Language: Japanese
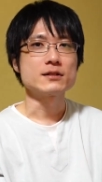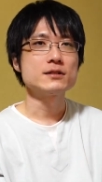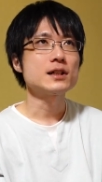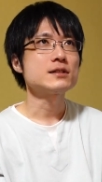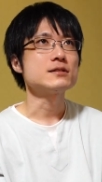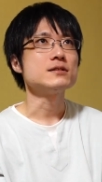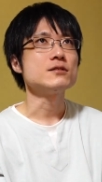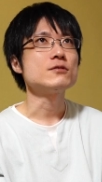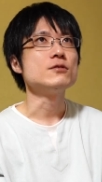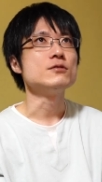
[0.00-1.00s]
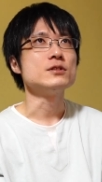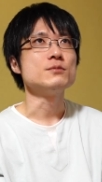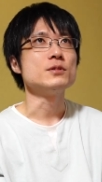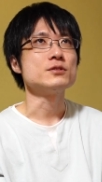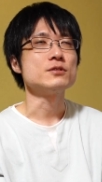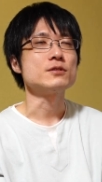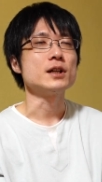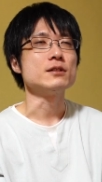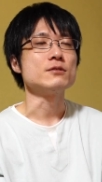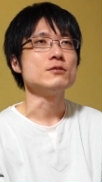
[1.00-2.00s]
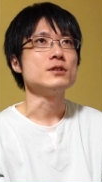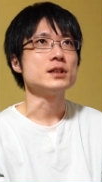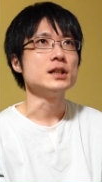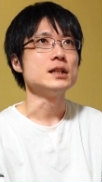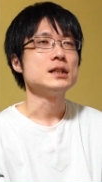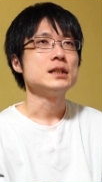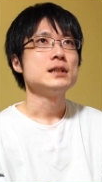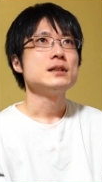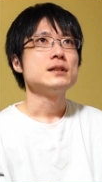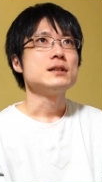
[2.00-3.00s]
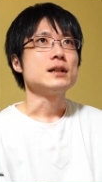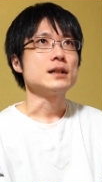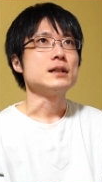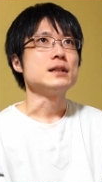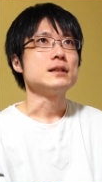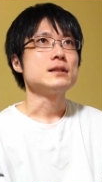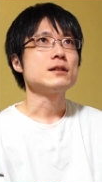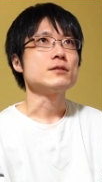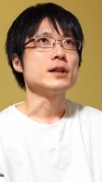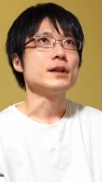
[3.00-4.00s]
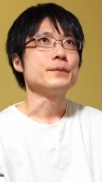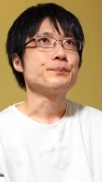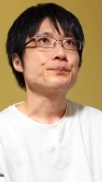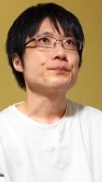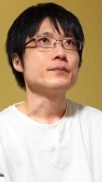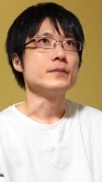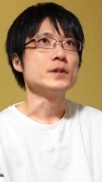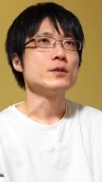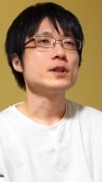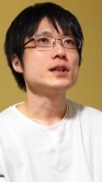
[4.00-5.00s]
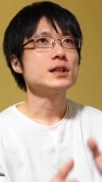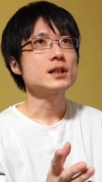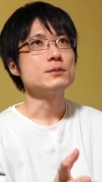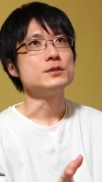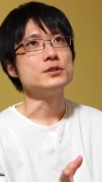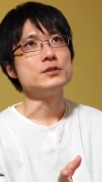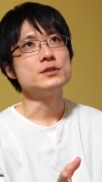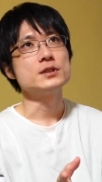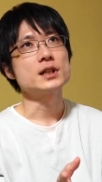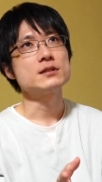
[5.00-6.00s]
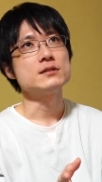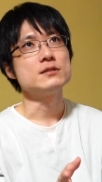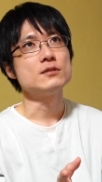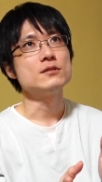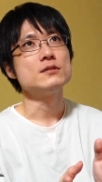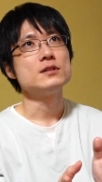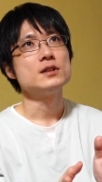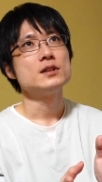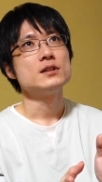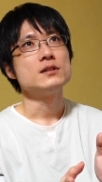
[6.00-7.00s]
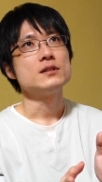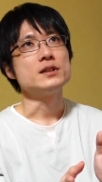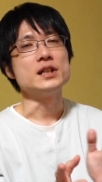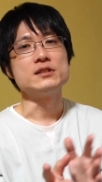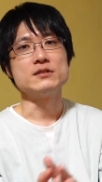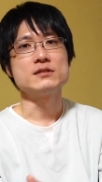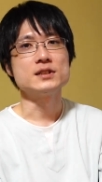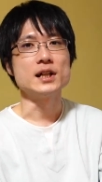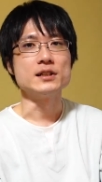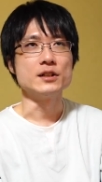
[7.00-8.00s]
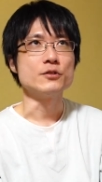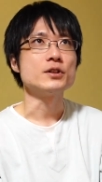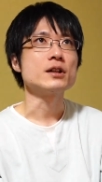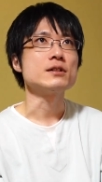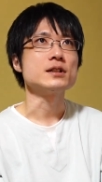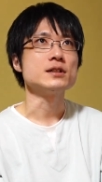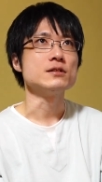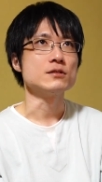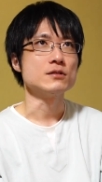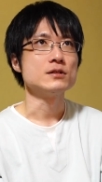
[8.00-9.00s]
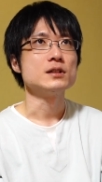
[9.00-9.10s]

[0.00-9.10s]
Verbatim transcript: 9月の購入本紹介の動画で、はい。なので、うん、それがね、多分10月の下旬ぐらいにようやく出せると。